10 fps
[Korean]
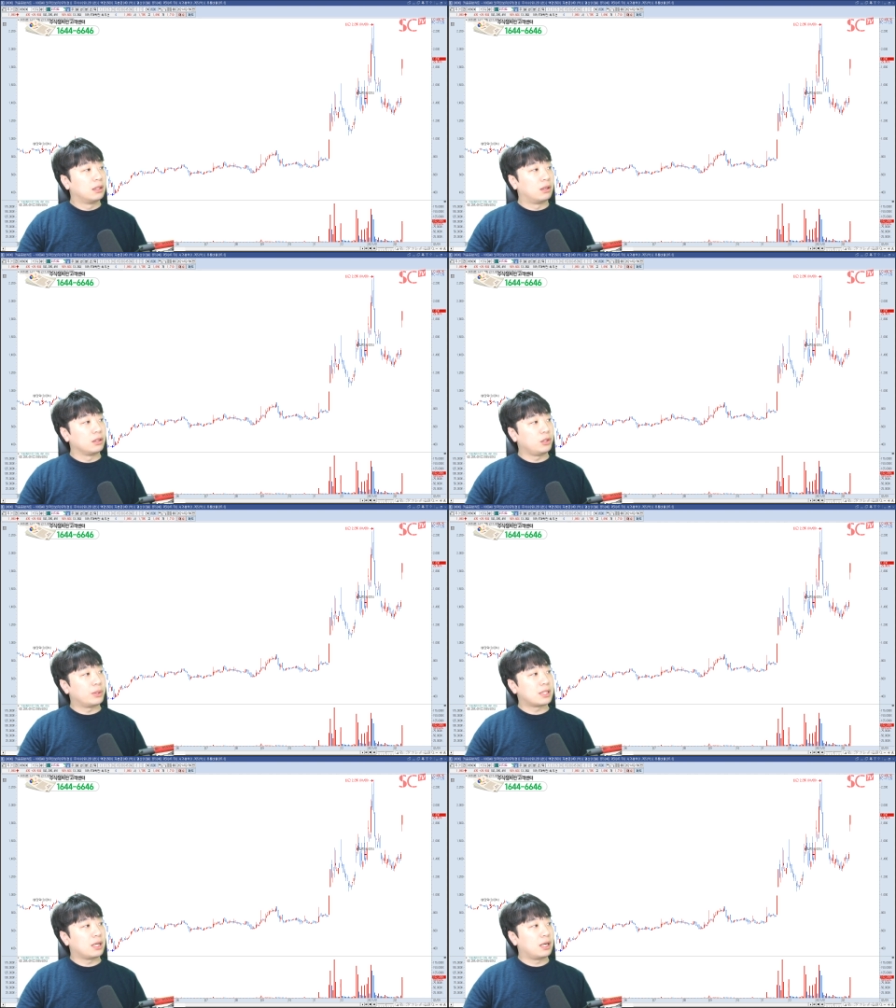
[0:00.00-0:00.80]
어, 이
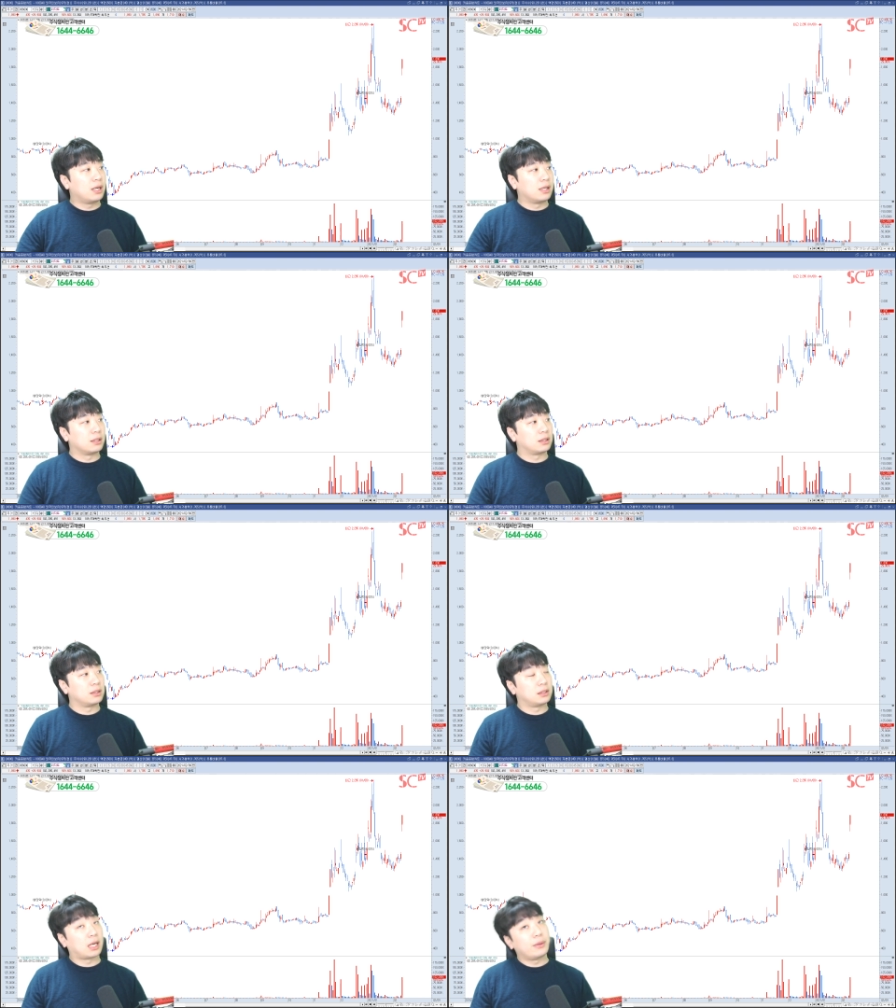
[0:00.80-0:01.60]
회사가
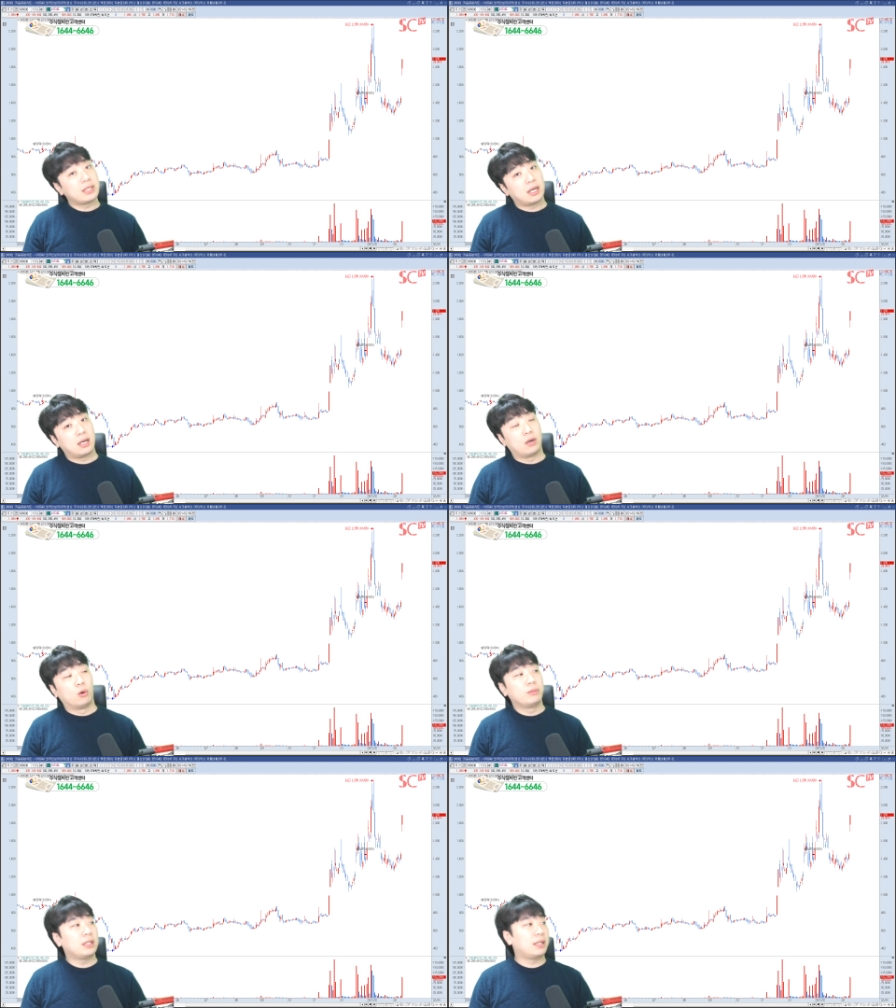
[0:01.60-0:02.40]
그 자회사가
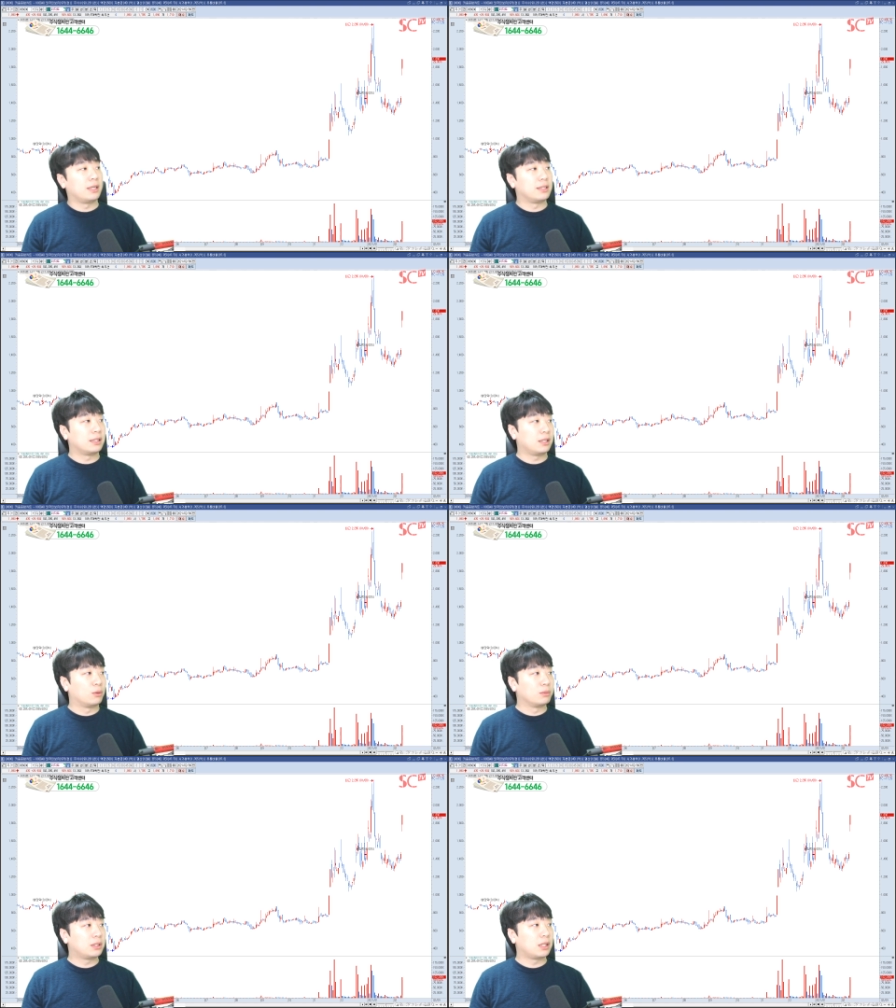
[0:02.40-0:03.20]
옴니텔 옛날에
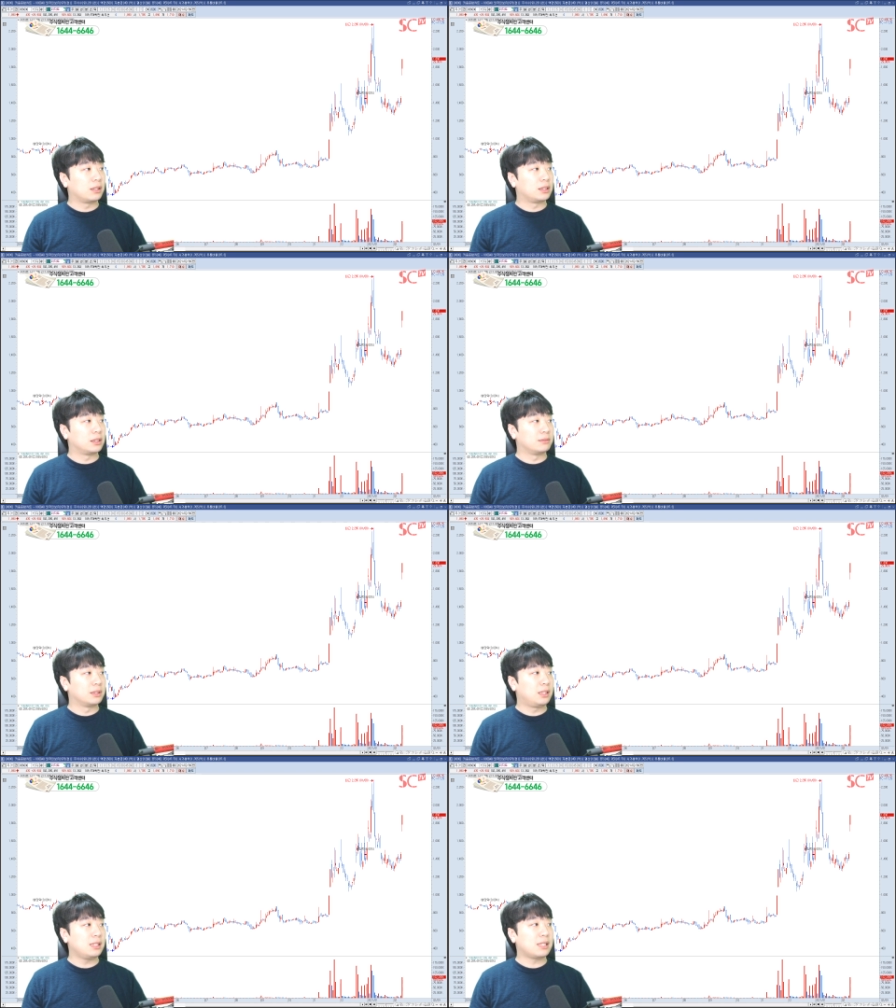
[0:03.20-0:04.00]
옴니텔인데
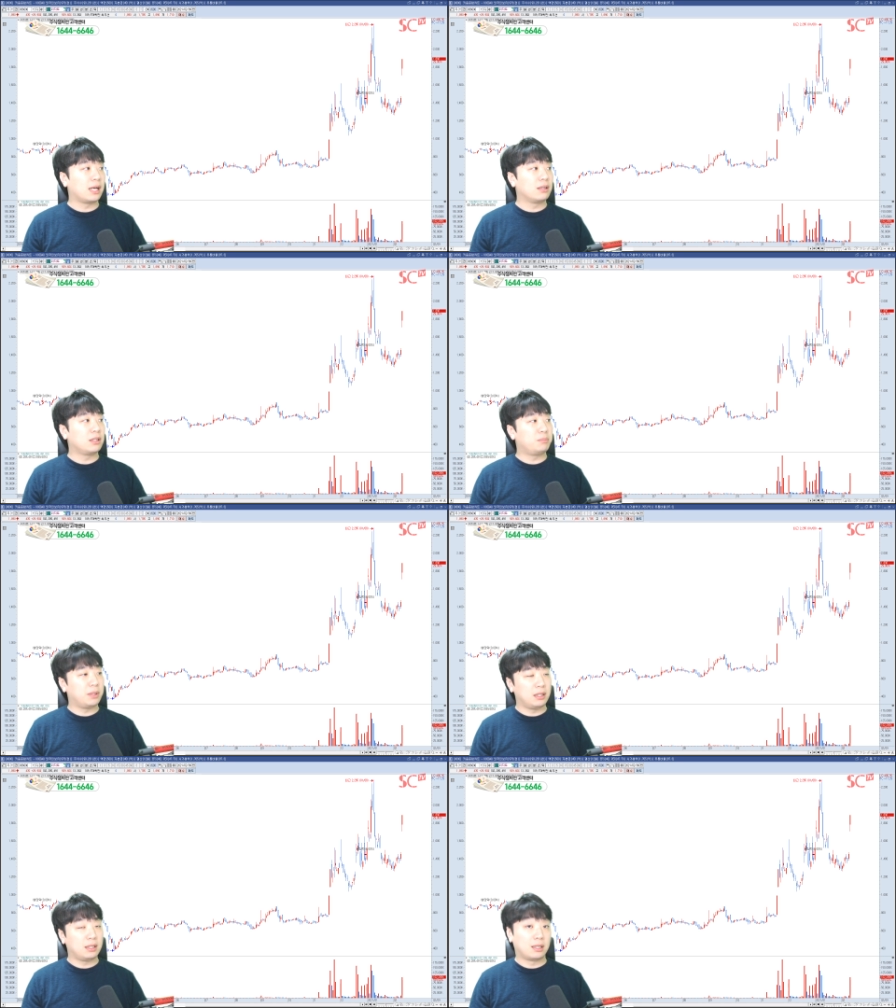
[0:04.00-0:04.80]
지금은
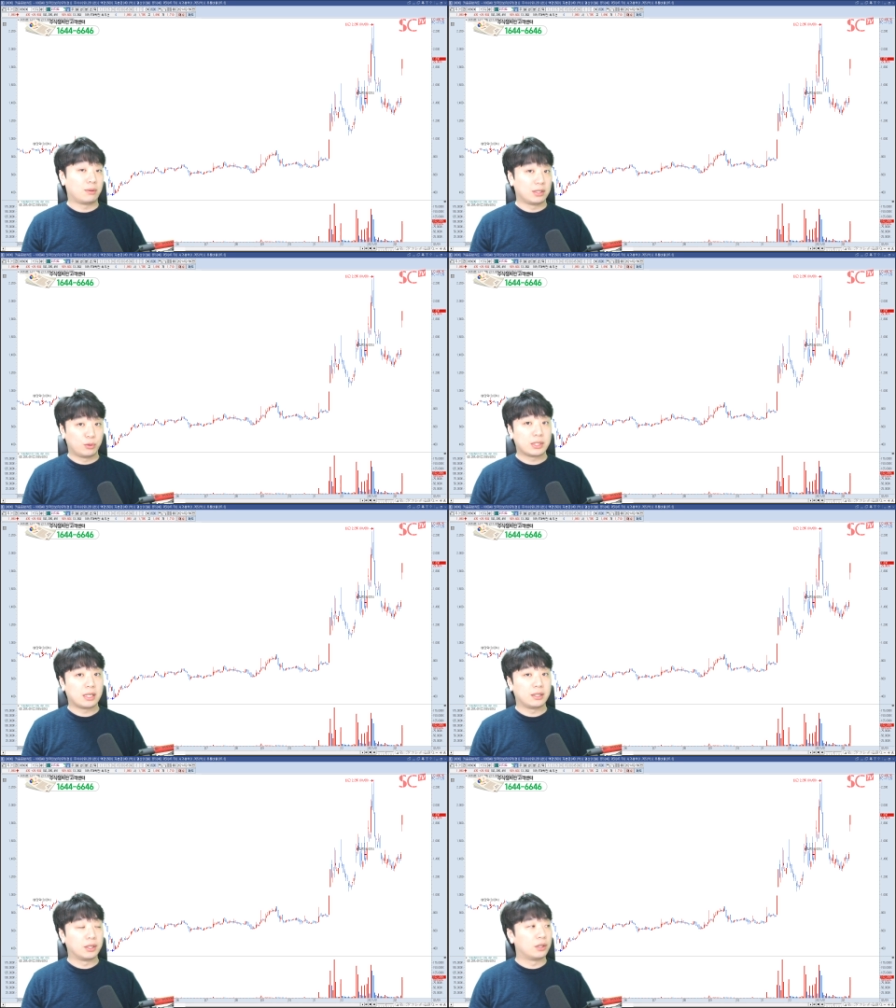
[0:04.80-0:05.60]
티사이언티픽이라고 하는
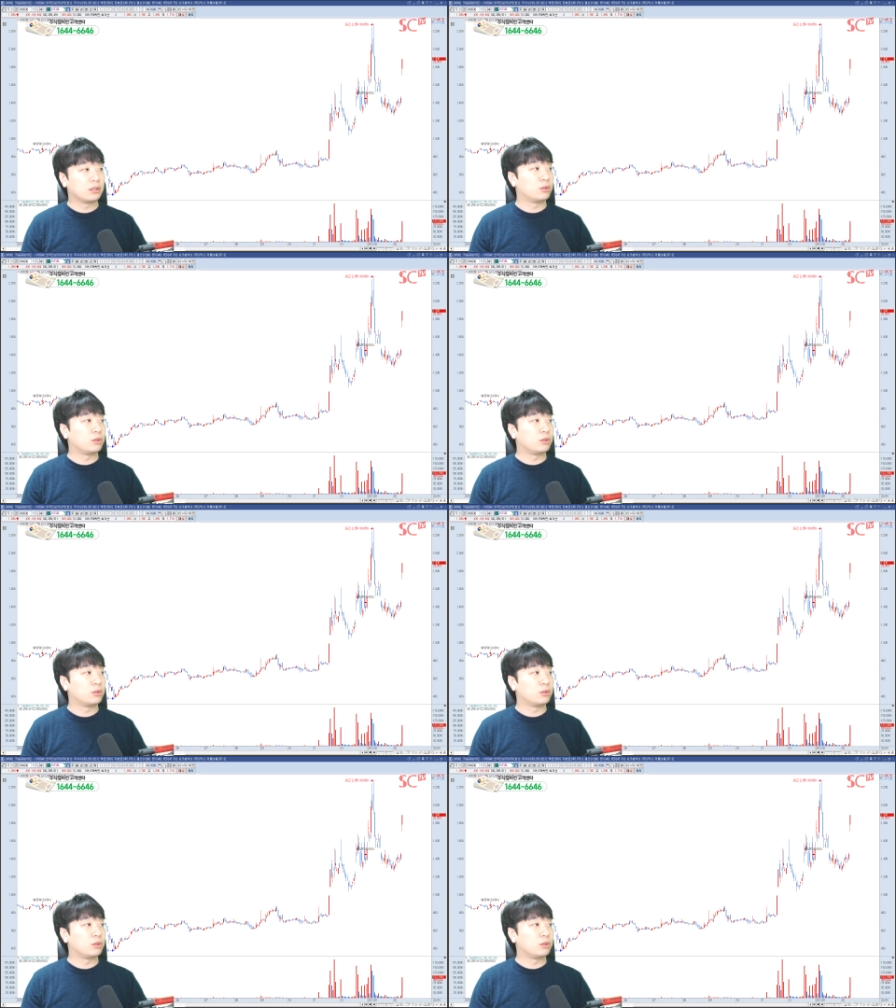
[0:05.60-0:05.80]
회사예요.